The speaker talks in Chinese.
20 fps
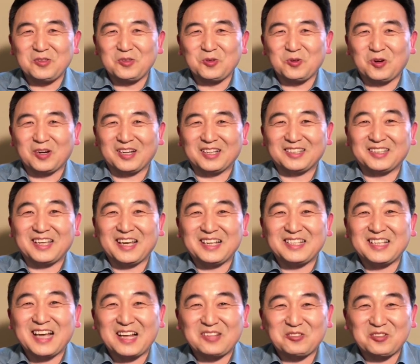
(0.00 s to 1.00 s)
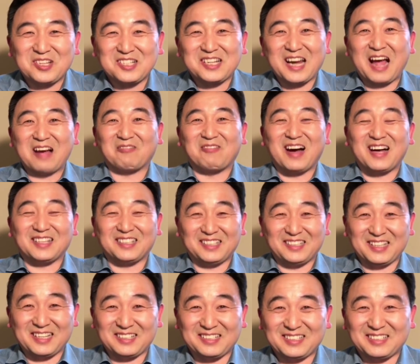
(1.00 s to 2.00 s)
做了天下最傻瓜的一
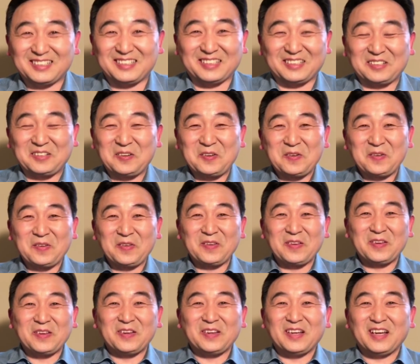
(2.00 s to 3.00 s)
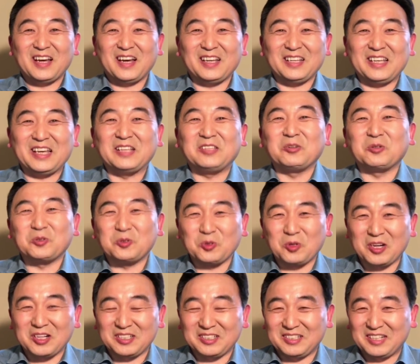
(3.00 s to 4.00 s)
件事情，啊，也就是
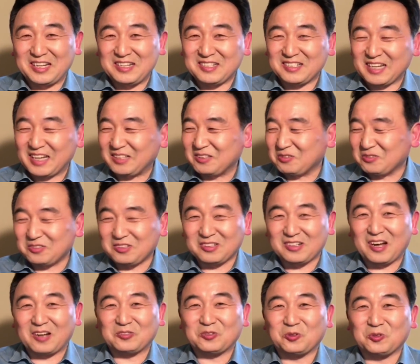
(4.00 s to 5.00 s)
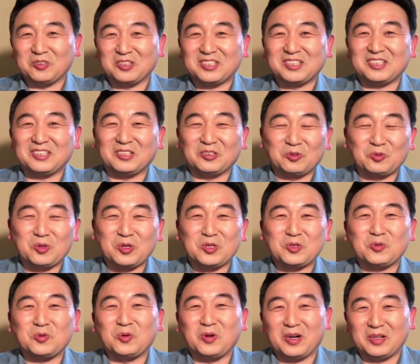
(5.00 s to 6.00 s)
说，人谁都知道做的事情对
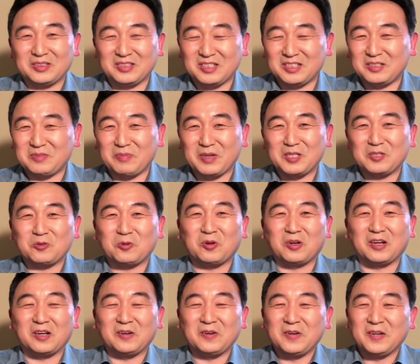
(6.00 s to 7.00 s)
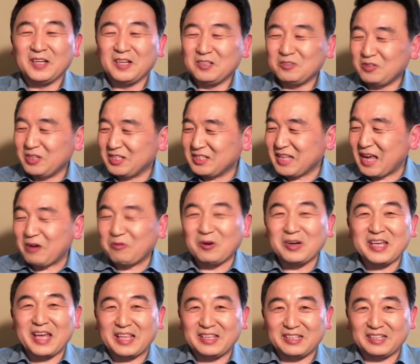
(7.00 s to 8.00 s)
错，真是没错的。所以在我
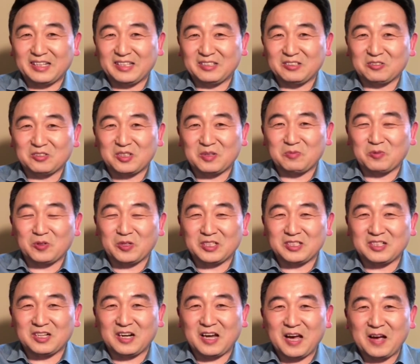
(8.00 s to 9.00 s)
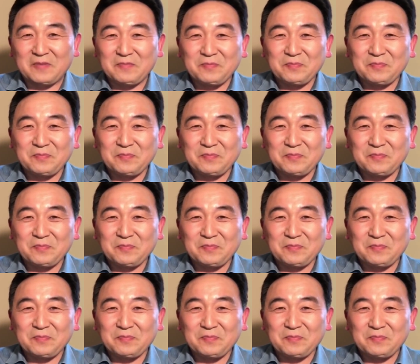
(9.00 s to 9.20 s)
眼睛里就是这么回事了。